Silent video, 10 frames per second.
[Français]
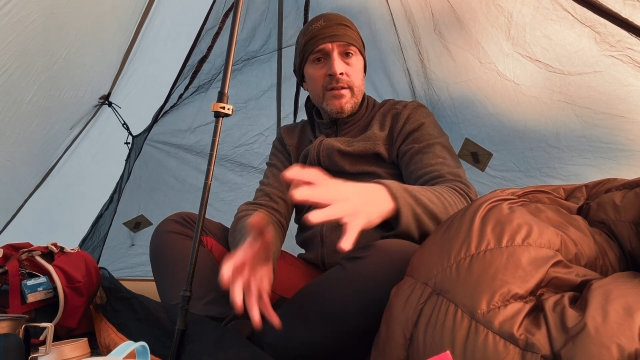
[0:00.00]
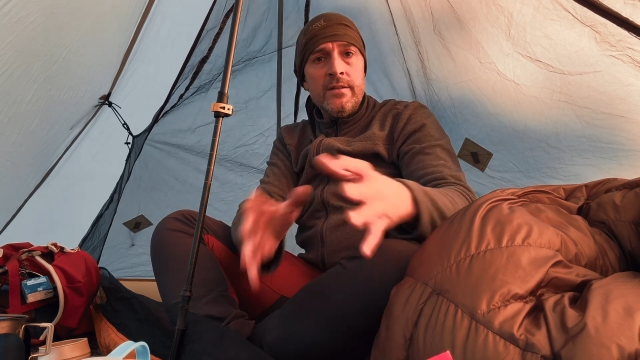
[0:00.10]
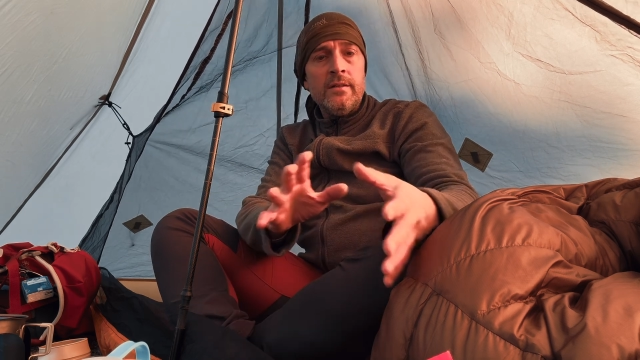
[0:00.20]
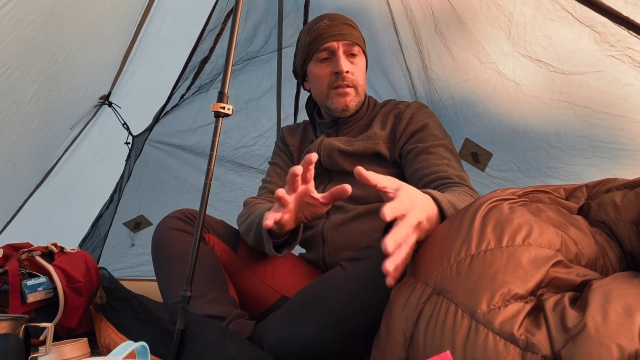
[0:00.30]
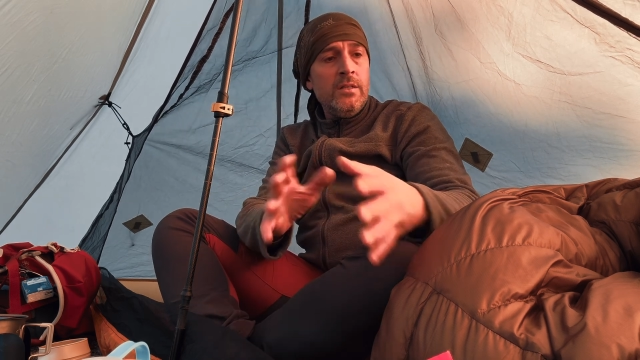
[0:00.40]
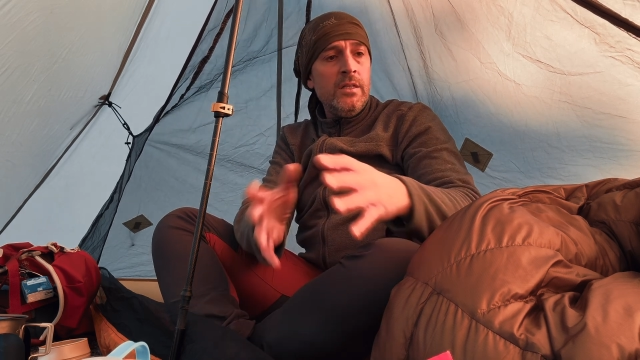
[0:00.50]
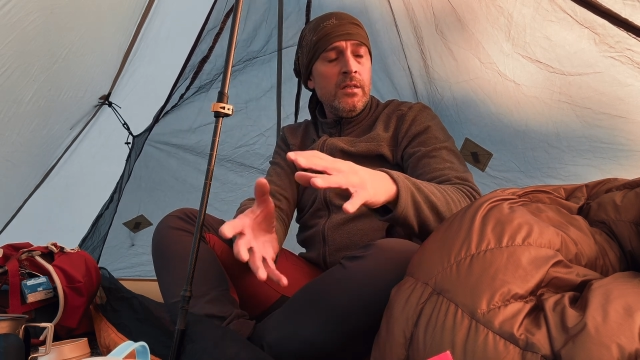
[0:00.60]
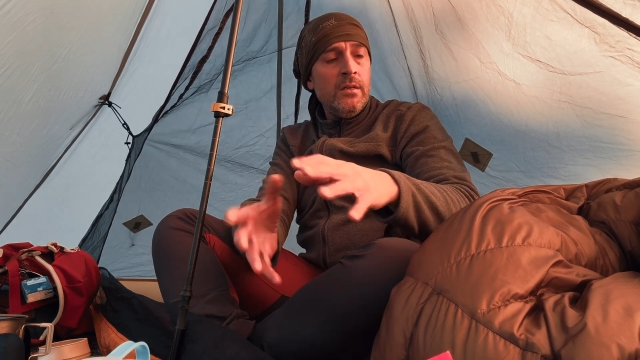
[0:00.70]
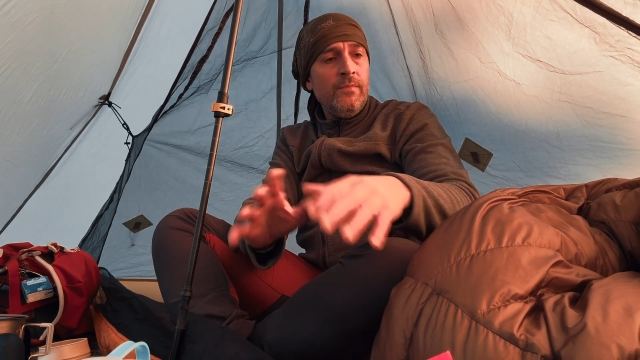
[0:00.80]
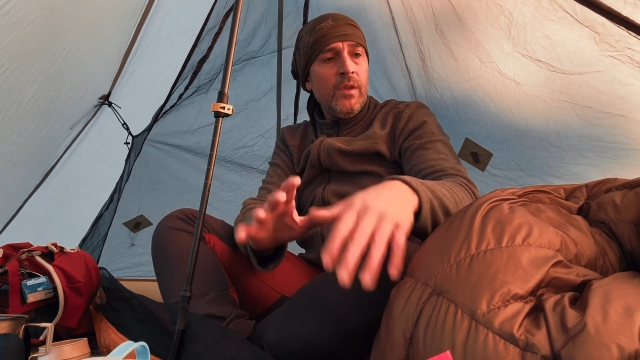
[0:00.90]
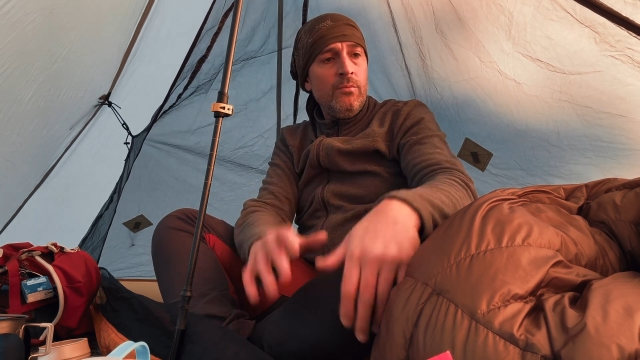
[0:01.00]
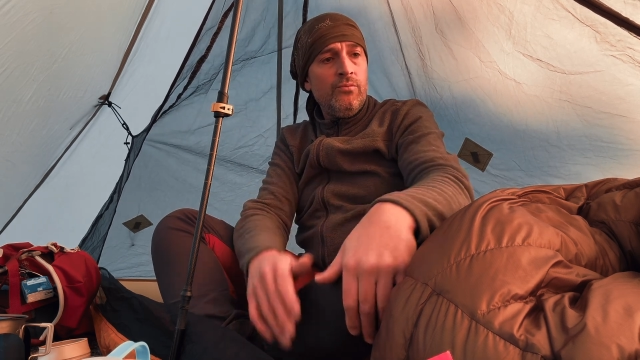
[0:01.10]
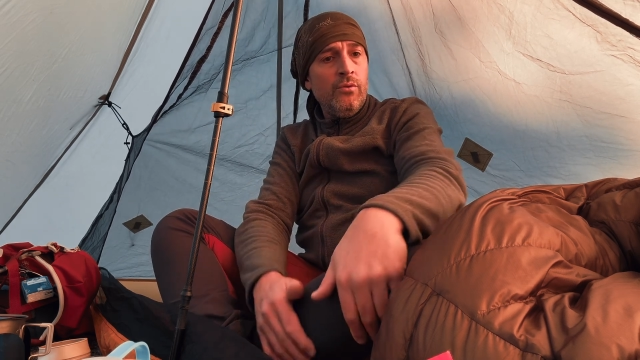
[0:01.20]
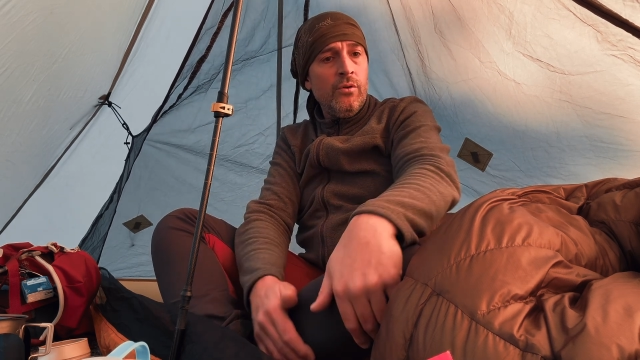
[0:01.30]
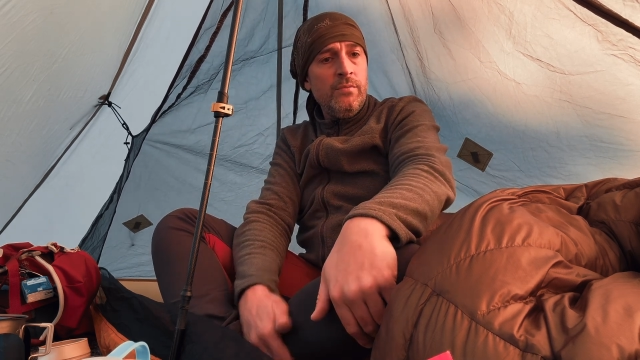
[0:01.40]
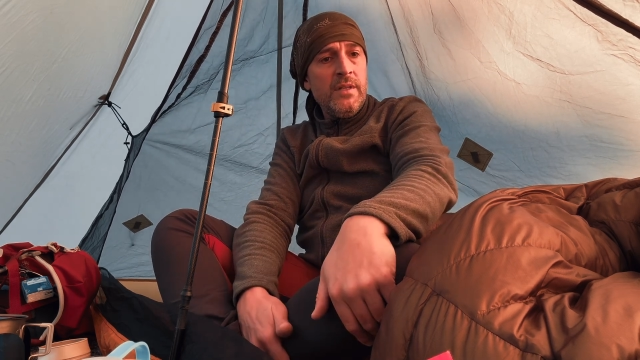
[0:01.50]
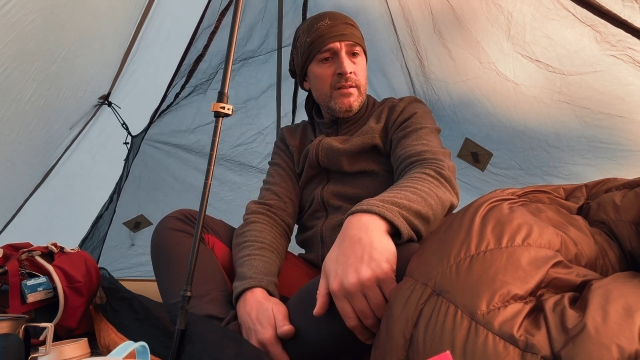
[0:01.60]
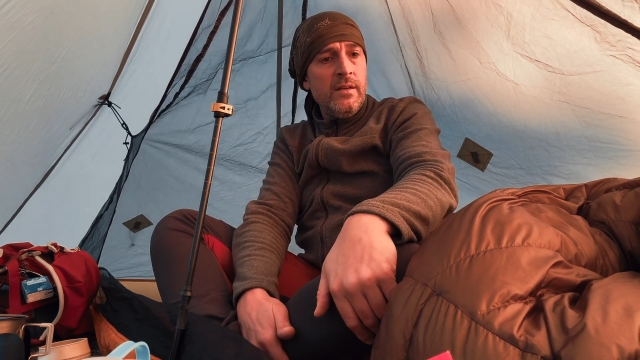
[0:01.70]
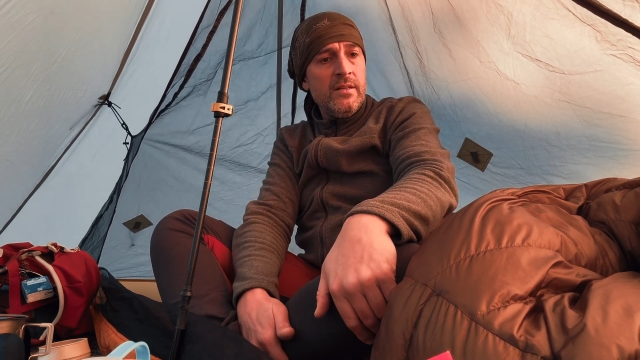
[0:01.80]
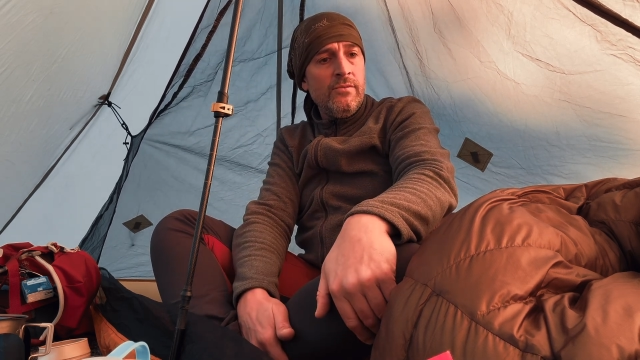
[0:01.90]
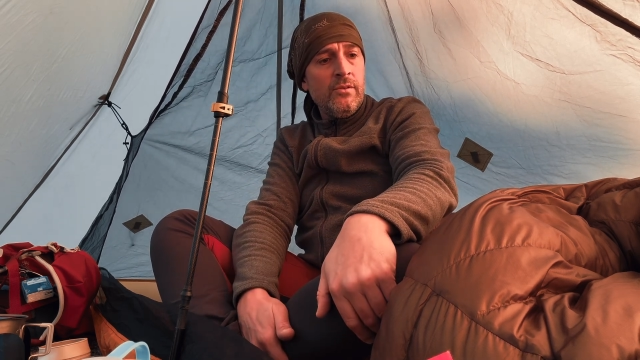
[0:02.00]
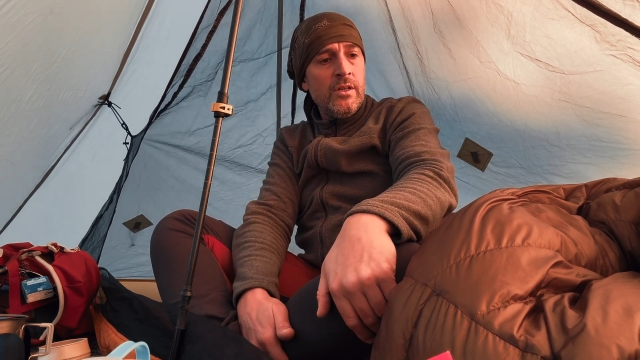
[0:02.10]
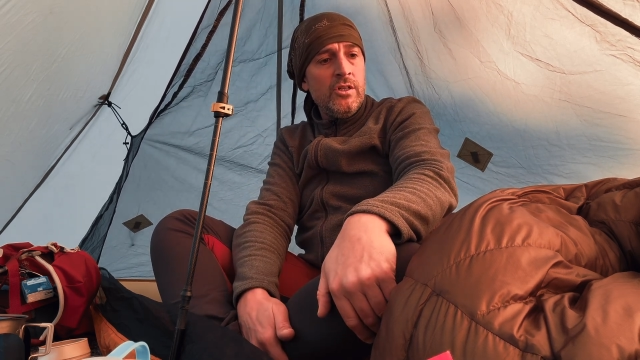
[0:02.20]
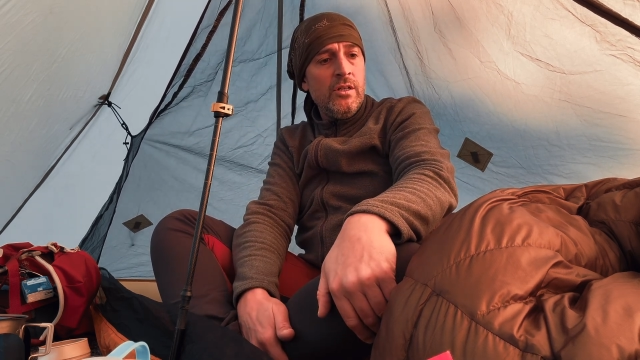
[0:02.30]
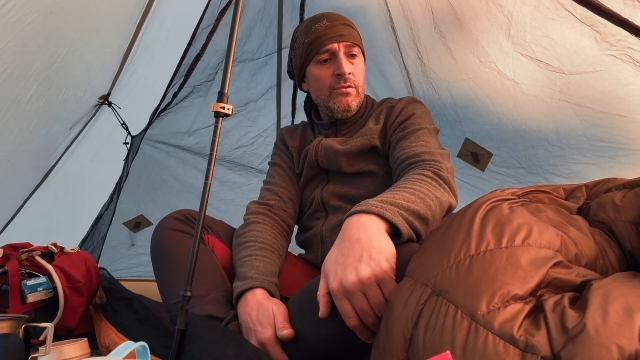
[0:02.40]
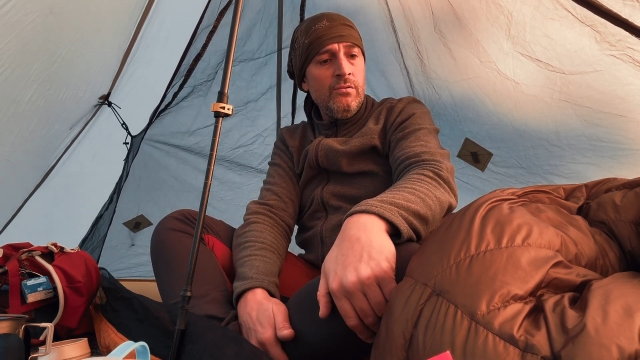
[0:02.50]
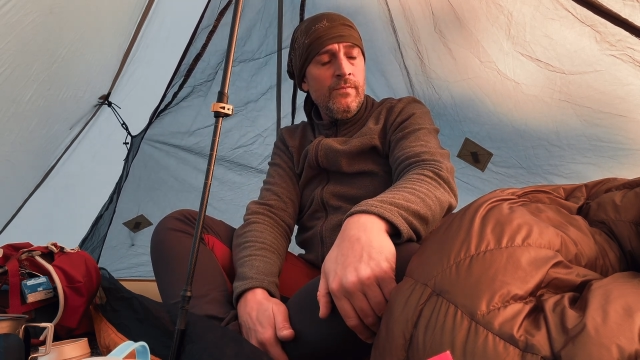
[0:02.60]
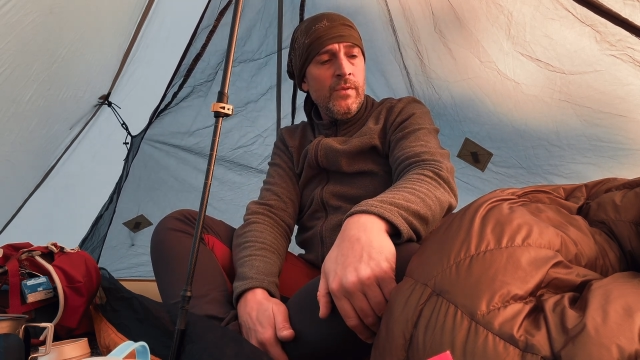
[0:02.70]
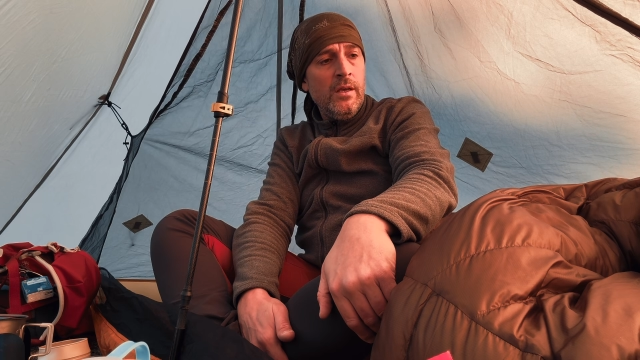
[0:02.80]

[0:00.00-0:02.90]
en synthétique pour mixer les avantages des deux